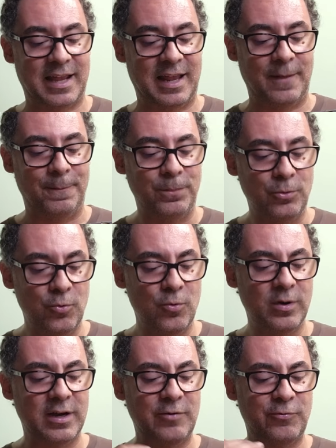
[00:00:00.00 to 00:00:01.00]
Ela
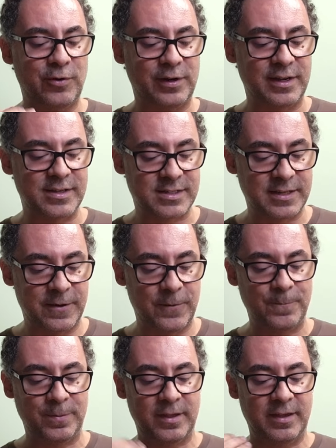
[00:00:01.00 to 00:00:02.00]
nunca
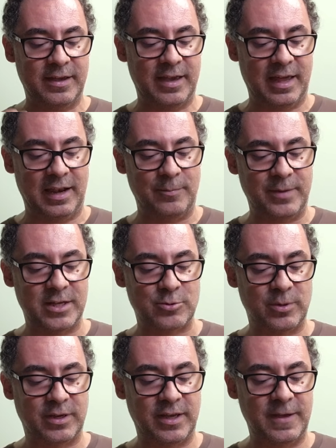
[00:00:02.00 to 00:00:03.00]
forneceu, ela
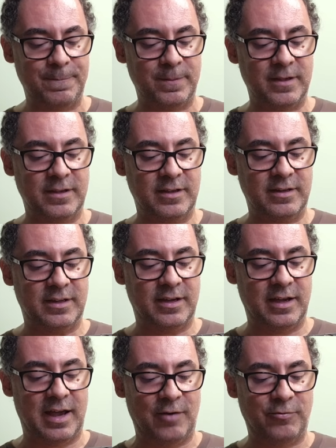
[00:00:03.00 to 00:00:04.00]
mesma aqui
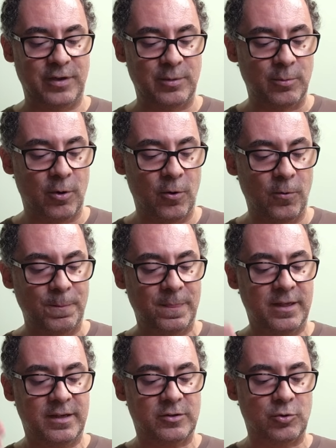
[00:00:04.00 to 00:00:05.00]
eh, afirmou
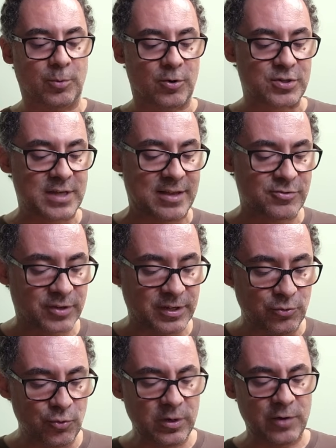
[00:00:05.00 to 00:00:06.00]
no processo que
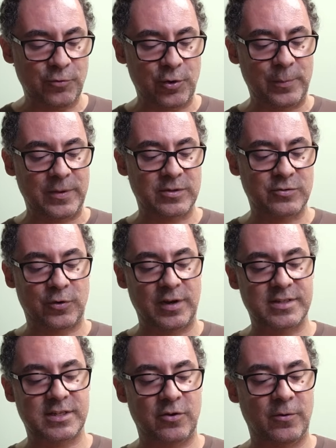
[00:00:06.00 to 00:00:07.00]
nunca
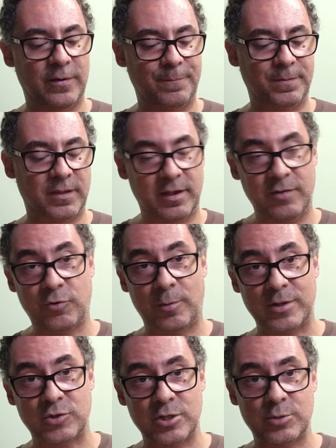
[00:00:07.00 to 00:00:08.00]
forneceu
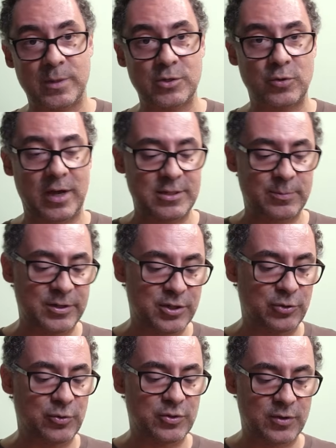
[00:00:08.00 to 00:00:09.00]
informações pessoais para
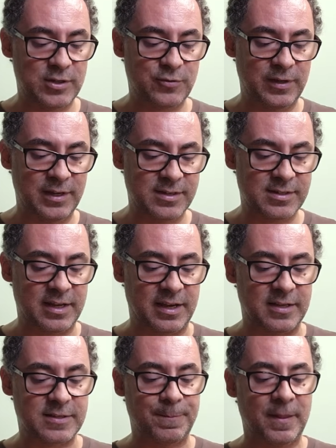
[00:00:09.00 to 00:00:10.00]
instituições
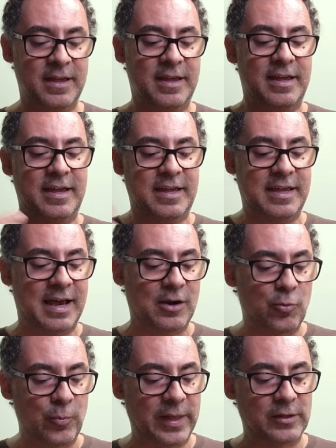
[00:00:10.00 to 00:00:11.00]
financeiras. E
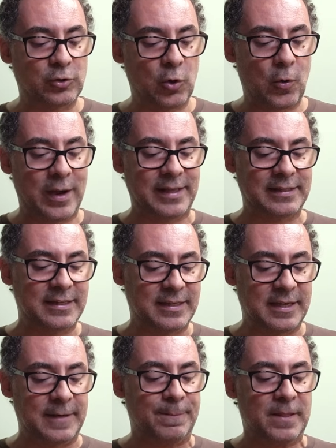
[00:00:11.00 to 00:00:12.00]
argumentou ainda
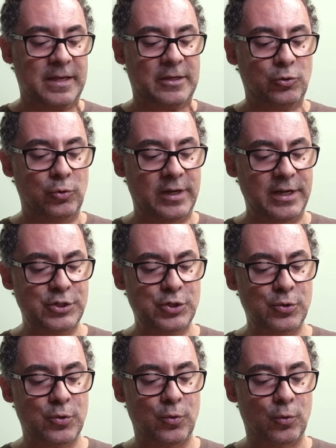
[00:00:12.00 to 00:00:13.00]
que,
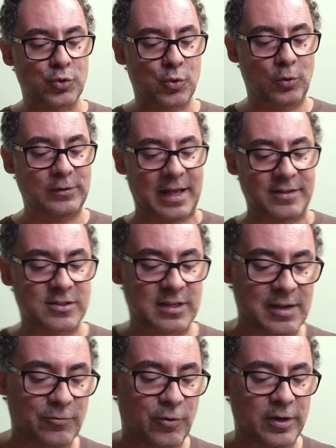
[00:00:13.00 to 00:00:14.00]
durante os contatos
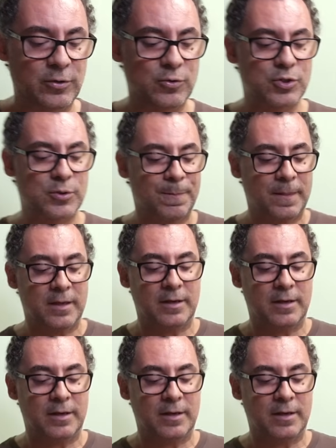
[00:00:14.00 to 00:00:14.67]
telefônicos,